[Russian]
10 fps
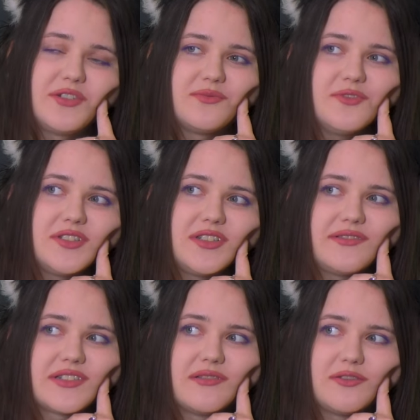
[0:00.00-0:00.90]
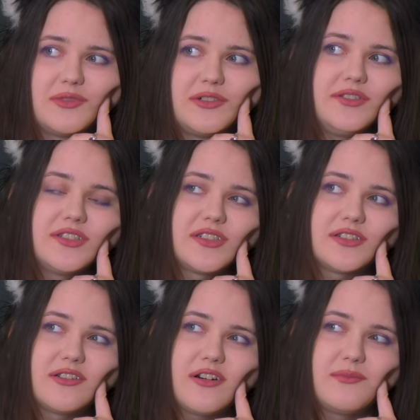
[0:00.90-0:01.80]
почему-то в основном люди,
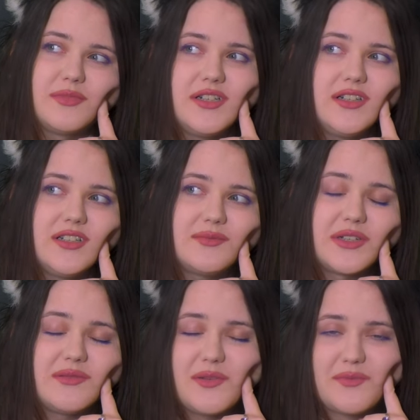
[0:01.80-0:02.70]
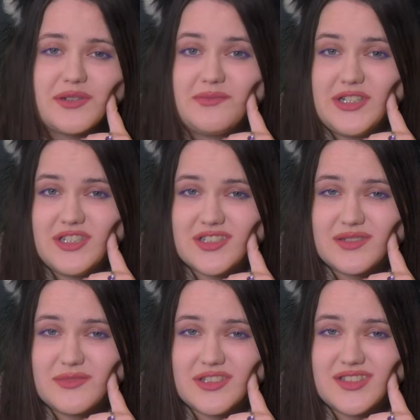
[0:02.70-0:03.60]
которые были моими
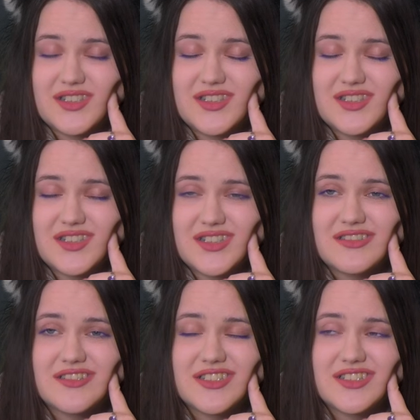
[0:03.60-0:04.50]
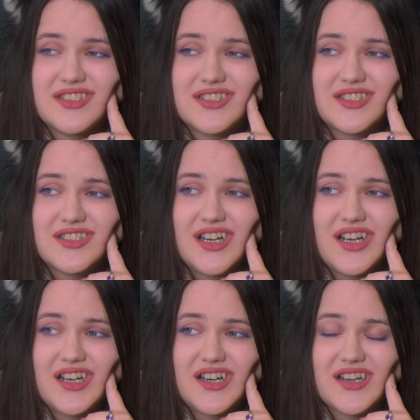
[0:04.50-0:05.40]
подписчиками. То есть
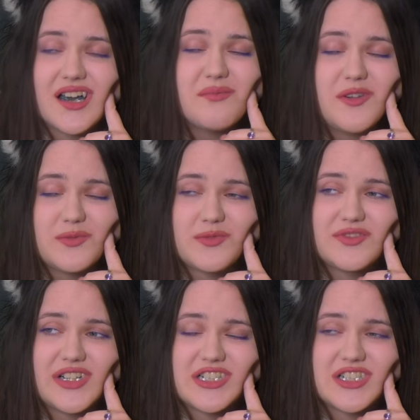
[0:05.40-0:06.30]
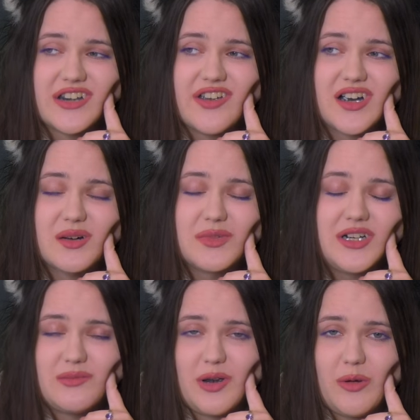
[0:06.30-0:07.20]
как минимум два человека
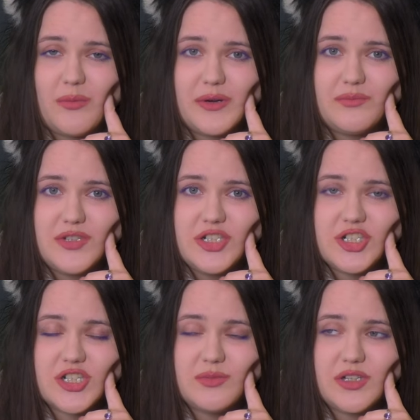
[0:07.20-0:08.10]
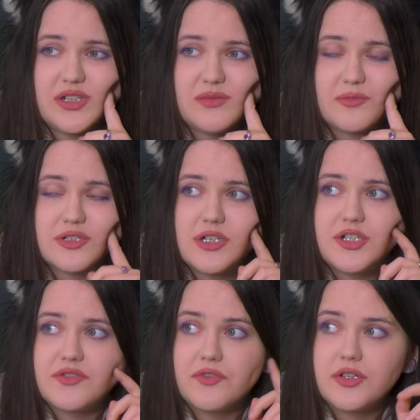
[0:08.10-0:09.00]
были моими подписчиками, после
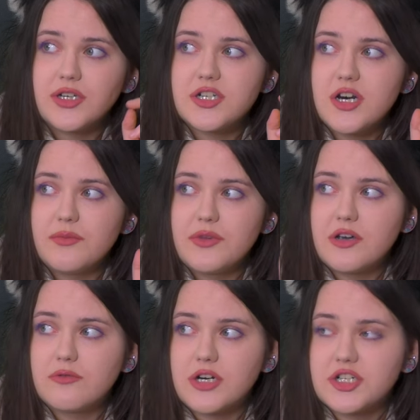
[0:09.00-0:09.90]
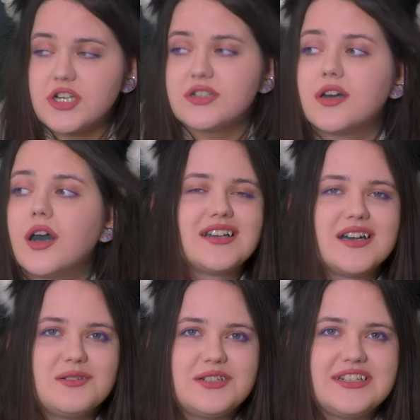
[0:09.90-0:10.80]
чего начали мне угрожать.
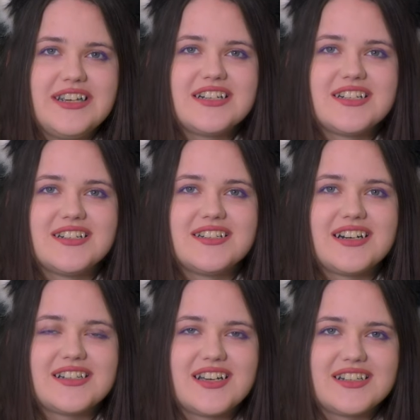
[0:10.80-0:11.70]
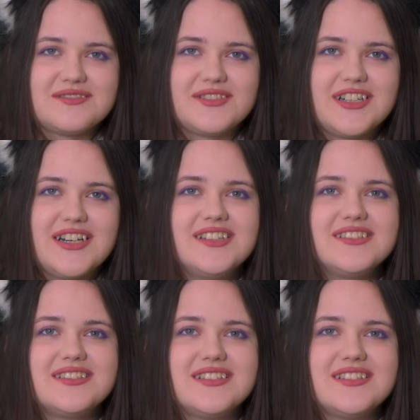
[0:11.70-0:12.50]
Короче, я же рассказывала, да,